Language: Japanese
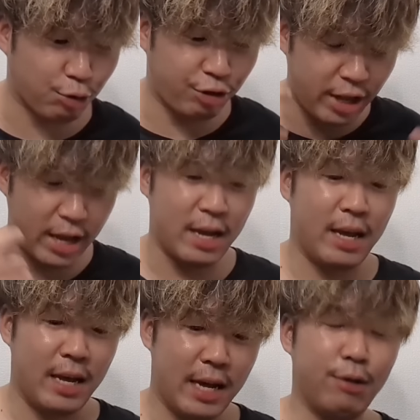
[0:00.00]
として
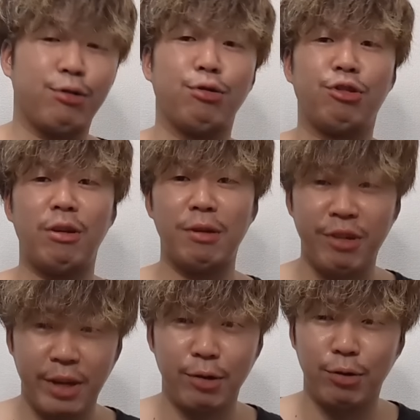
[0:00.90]
予想してまし
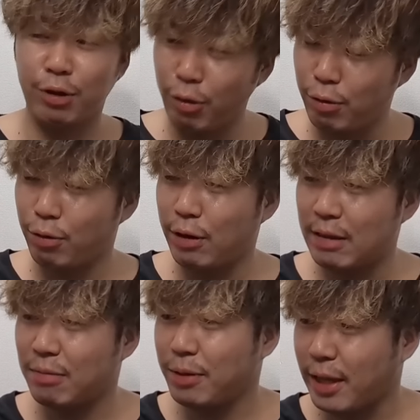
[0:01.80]
たけど、今日の
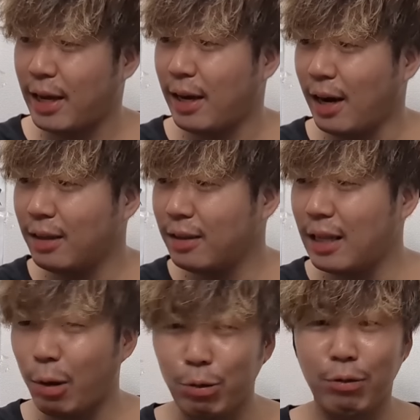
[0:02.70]
やつ見て、あん
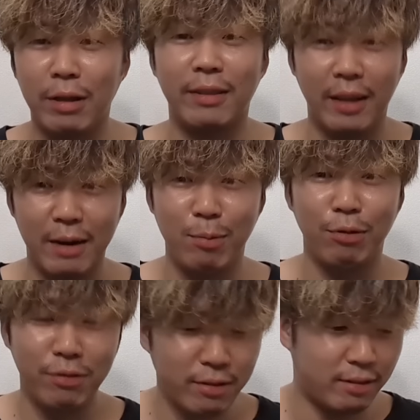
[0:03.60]
なことなったら
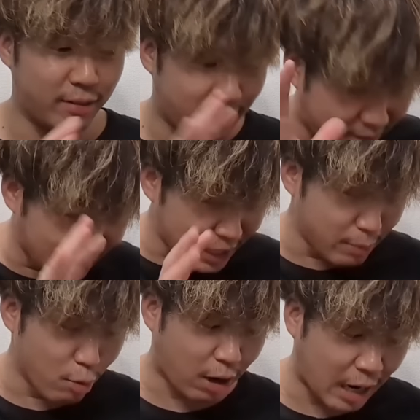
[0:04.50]
もう
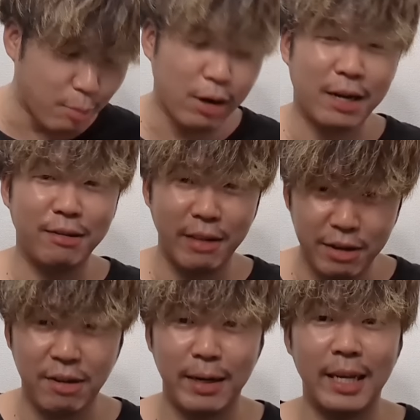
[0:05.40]
何もかもが崩
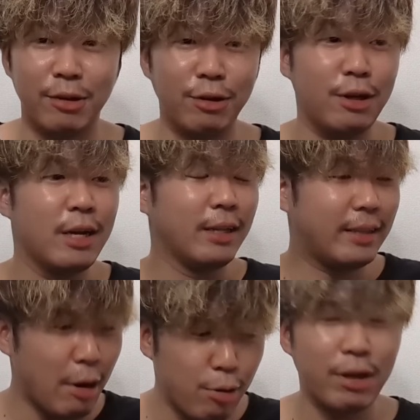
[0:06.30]
れるじゃん。まあ、結局
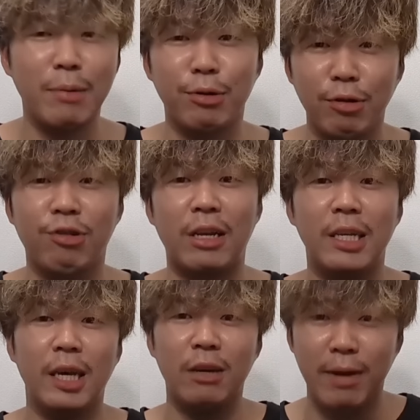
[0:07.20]
出遅れもそうじゃん。
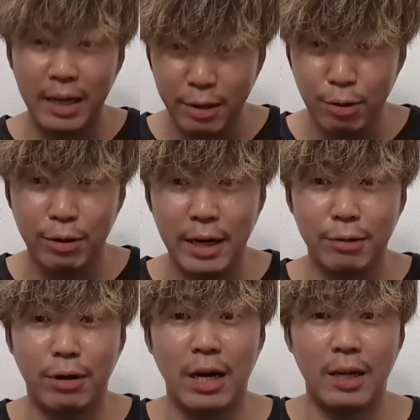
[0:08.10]
逃げ馬が出遅れ
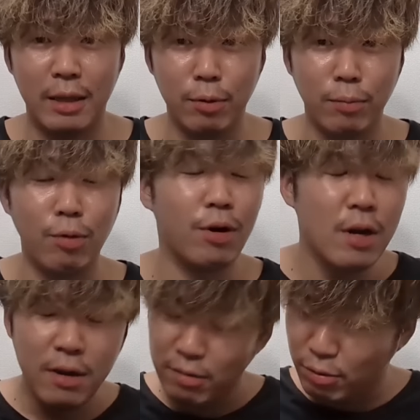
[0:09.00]
るとか、でもも
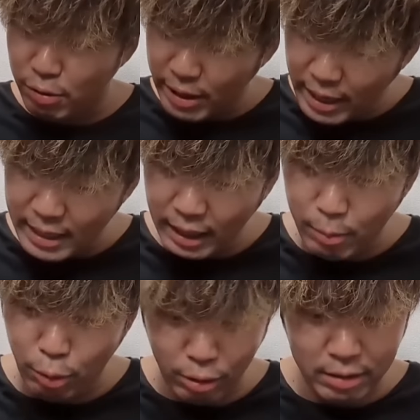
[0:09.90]
うその描い
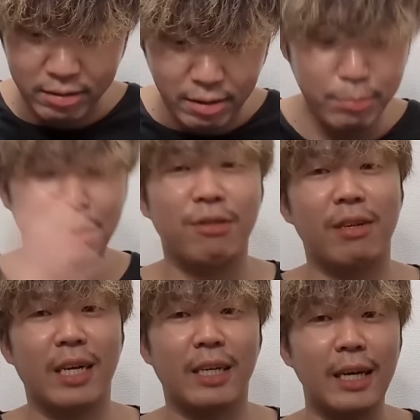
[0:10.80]
たものが全部
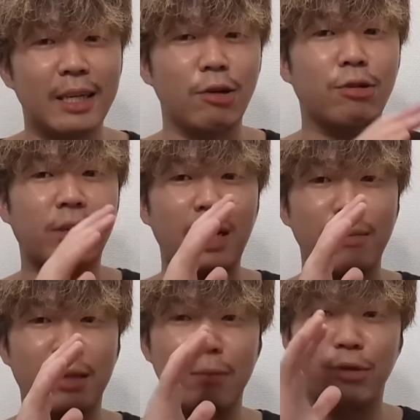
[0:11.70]
崩れるから、結局競
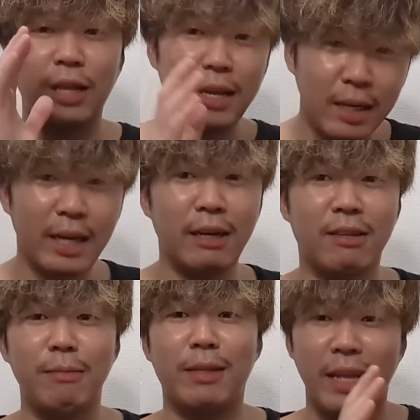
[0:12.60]
馬ってもう展開
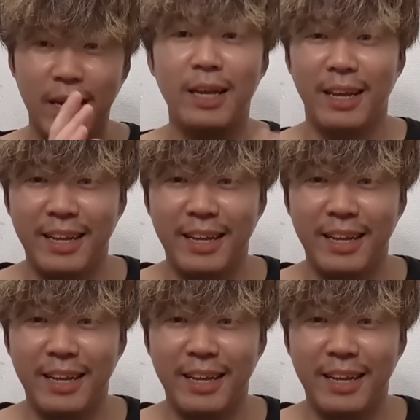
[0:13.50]
が全て